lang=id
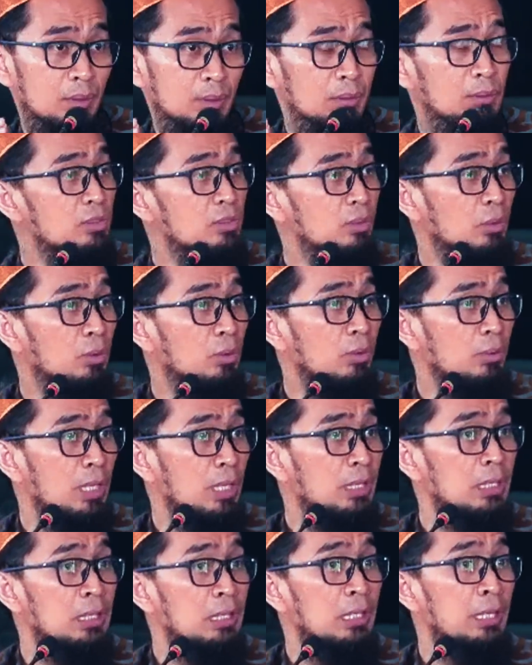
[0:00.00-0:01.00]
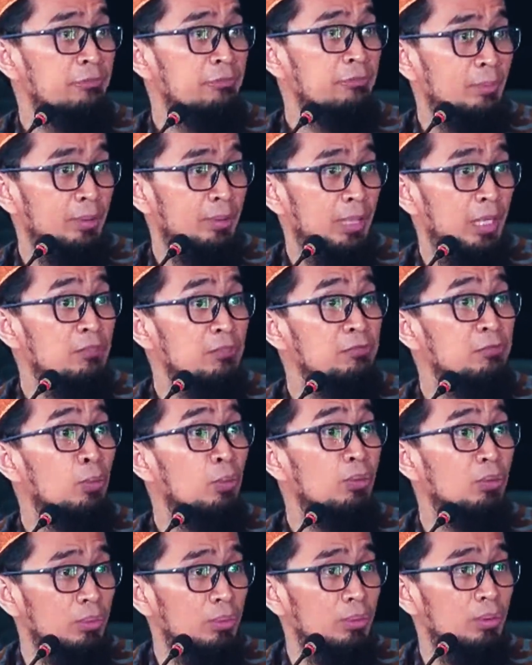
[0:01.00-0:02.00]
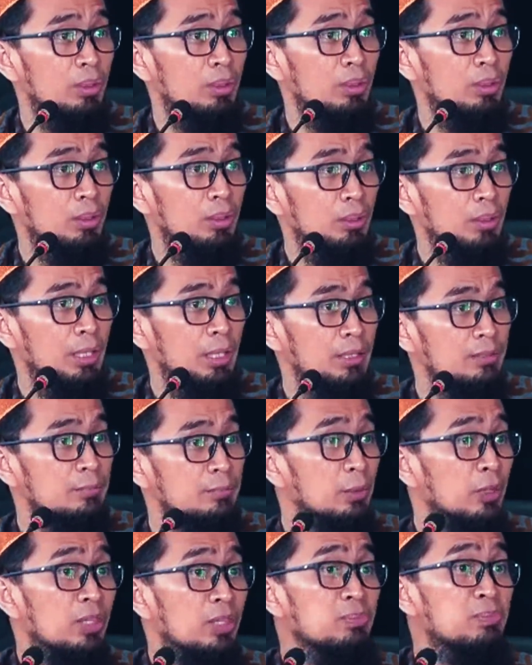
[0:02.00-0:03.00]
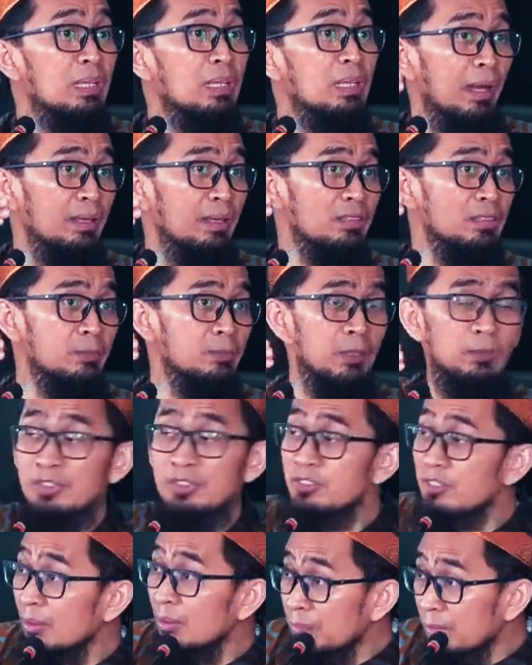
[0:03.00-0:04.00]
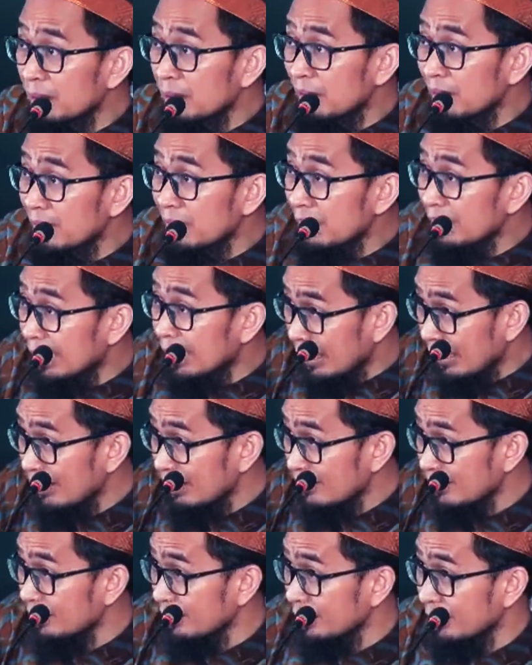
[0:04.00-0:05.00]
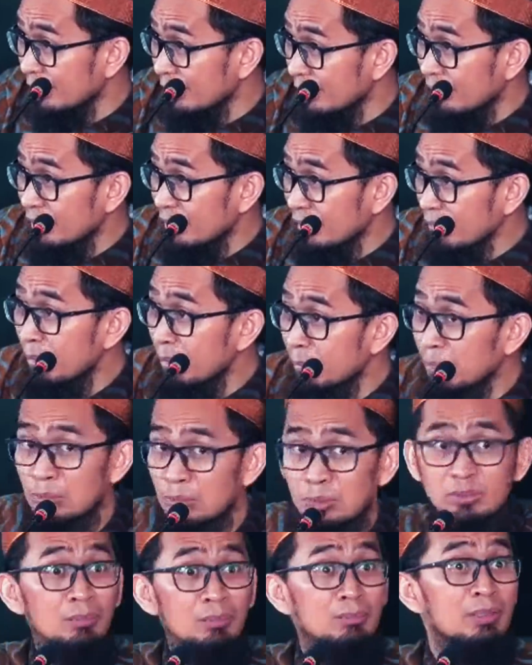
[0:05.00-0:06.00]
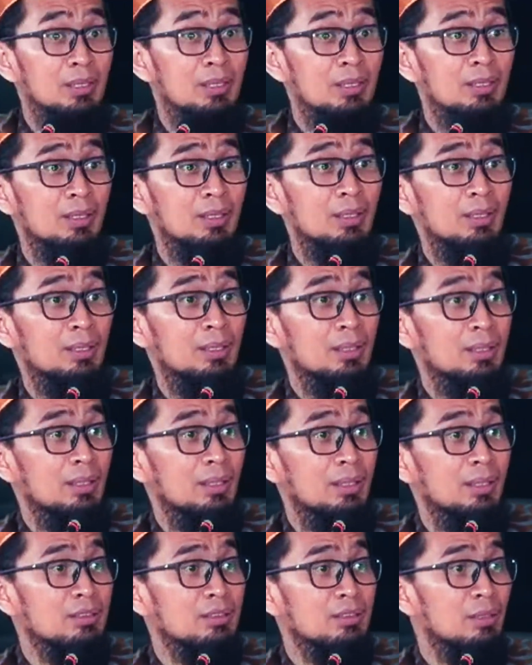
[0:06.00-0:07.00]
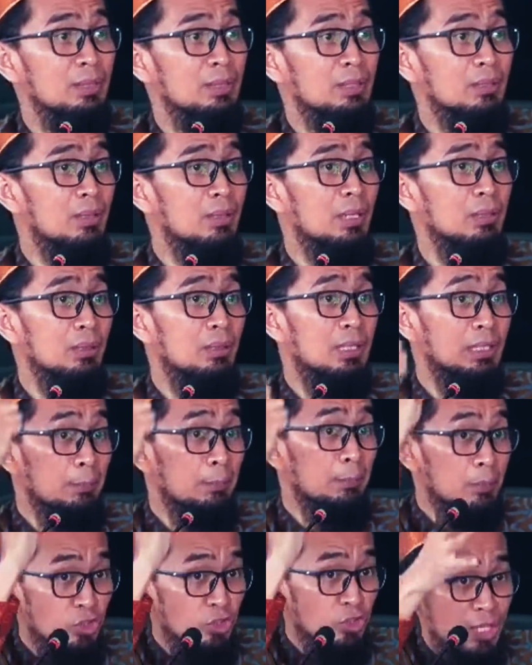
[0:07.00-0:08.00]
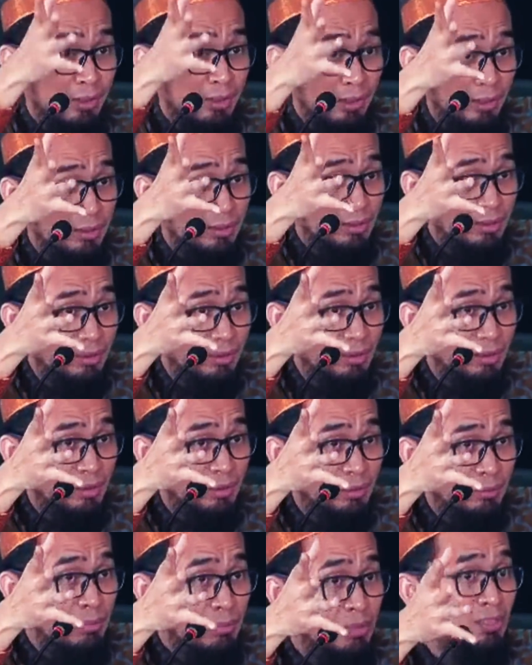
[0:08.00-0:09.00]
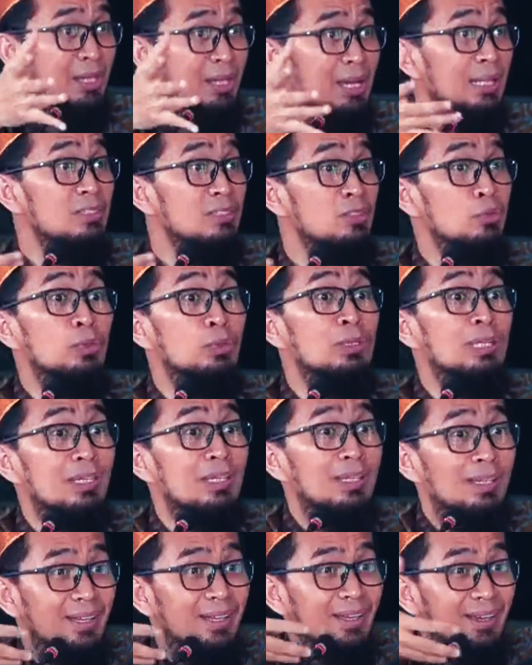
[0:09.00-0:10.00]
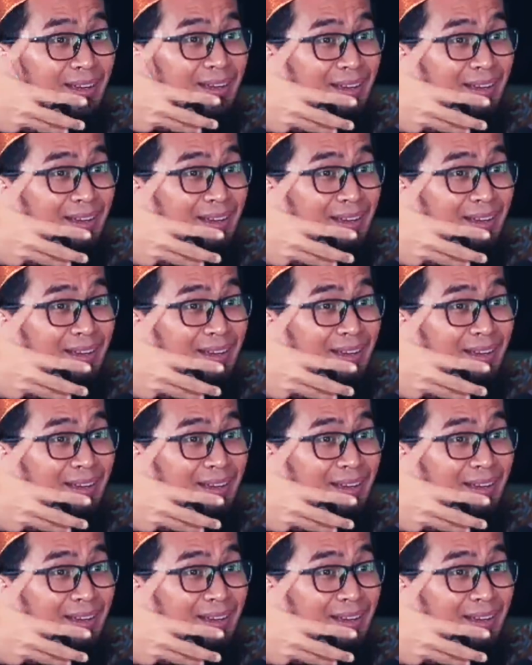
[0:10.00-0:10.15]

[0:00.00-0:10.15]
kalau di psikologi ada IF namanya enfuhlung ya seperti mirah seperti cermin nilai rasanya bapak tahu cermin ya ya cermin tuh kalau kita pecahkan bisa nggak disusun lagi